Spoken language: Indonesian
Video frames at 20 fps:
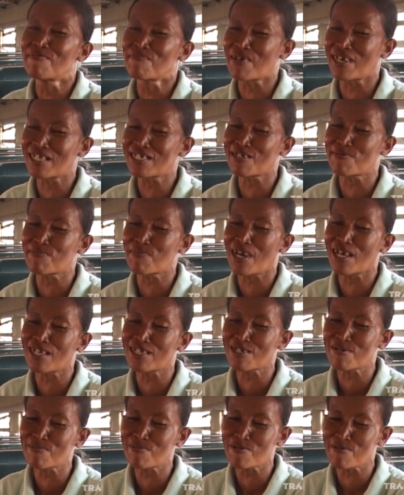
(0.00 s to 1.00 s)

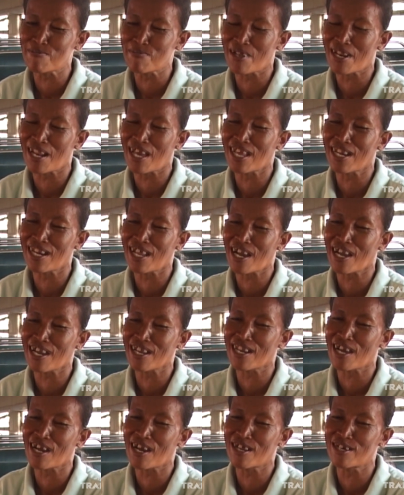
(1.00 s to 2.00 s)
macam-macam lu malah
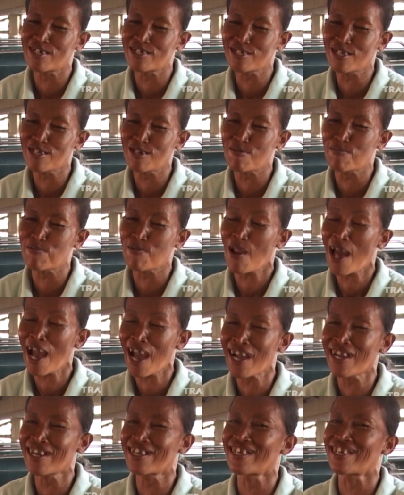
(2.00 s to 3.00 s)
enak-enakan di sini
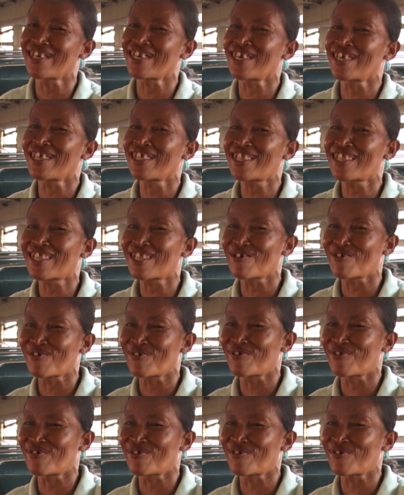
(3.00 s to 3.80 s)
pulang gitu